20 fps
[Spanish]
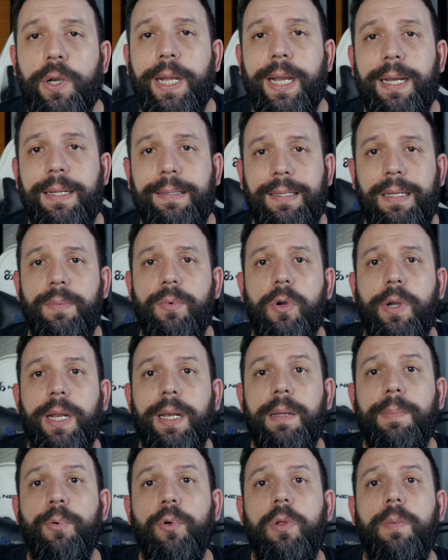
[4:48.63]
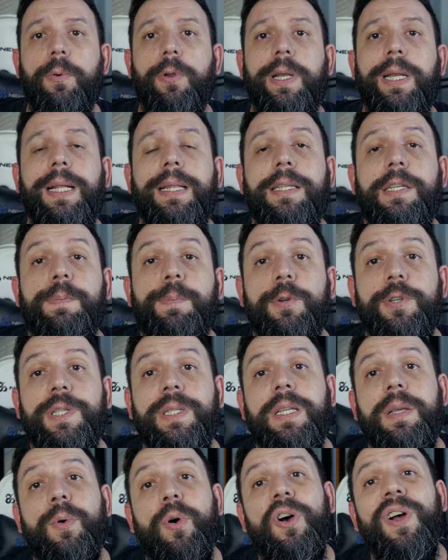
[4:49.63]
negativo que le puedo poner al
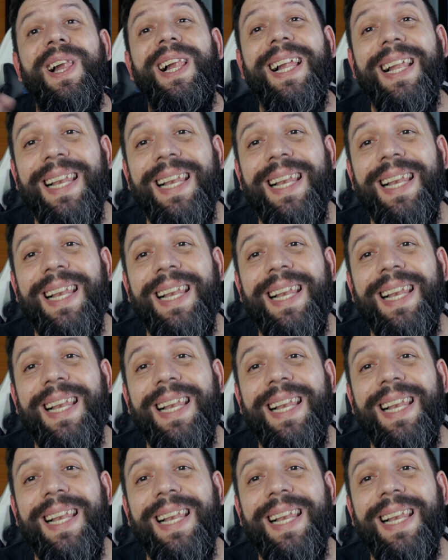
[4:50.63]
dispositivo,